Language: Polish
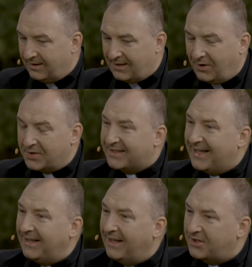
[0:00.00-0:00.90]
tego
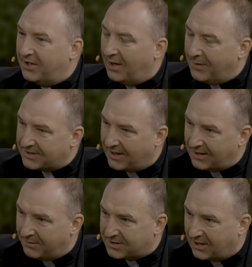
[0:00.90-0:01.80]
zdania się na łaskę i
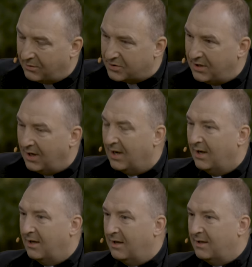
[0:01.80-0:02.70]
niełaskę ludzi
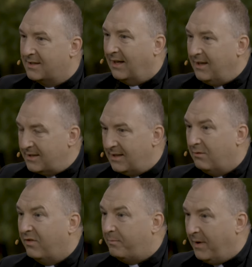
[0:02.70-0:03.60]
y,
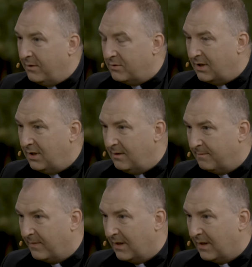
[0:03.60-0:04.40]
zaistniał w pełni